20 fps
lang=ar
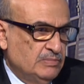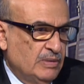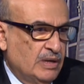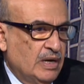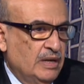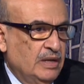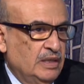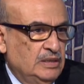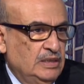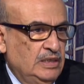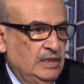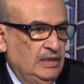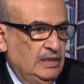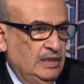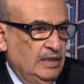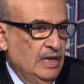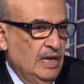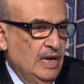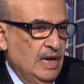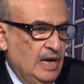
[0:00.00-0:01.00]
مكانته
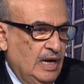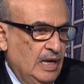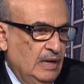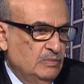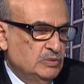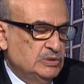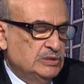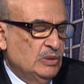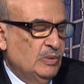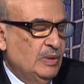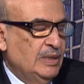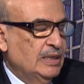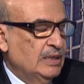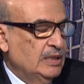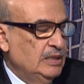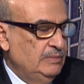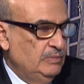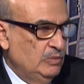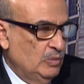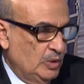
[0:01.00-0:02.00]
على المستوى
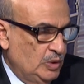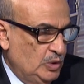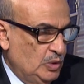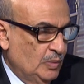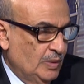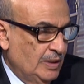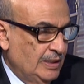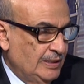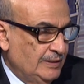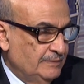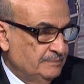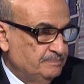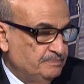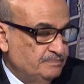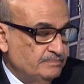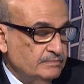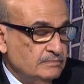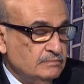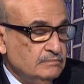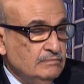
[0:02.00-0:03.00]
الإقليمي والدولي
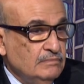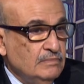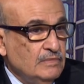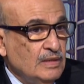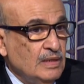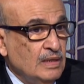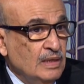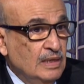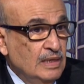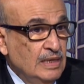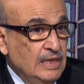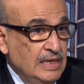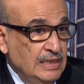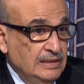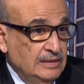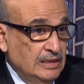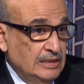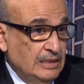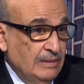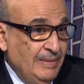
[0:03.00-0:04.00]

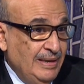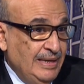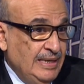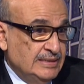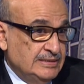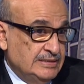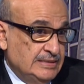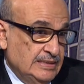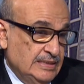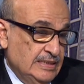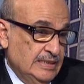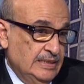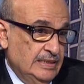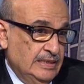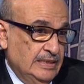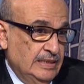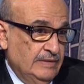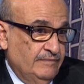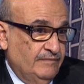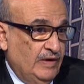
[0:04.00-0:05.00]
تتميز
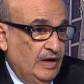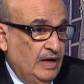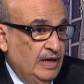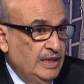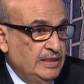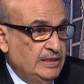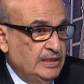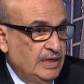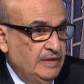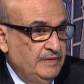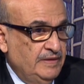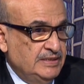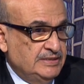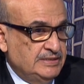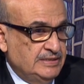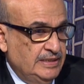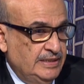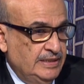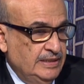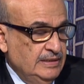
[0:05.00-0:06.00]
آه، فعاليه هذه
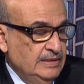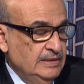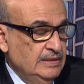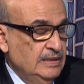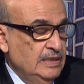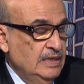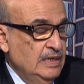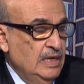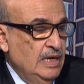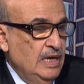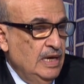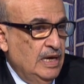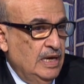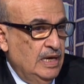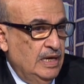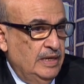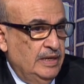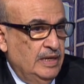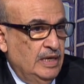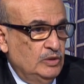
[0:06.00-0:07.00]
السنه
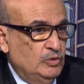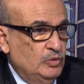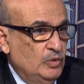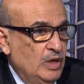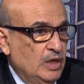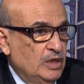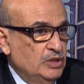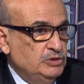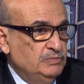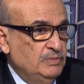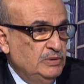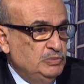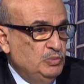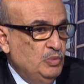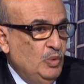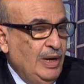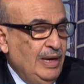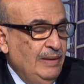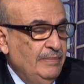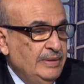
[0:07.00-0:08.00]
انها تناقش
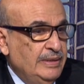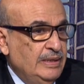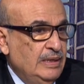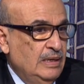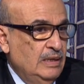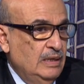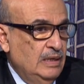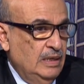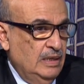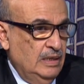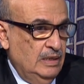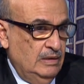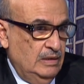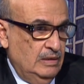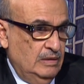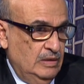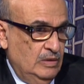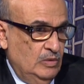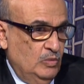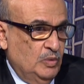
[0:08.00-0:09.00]
مجموعه من
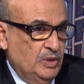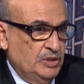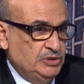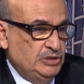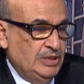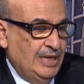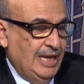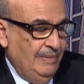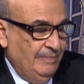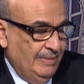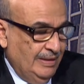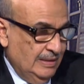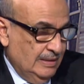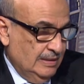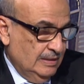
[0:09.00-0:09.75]
آه، ورش العمل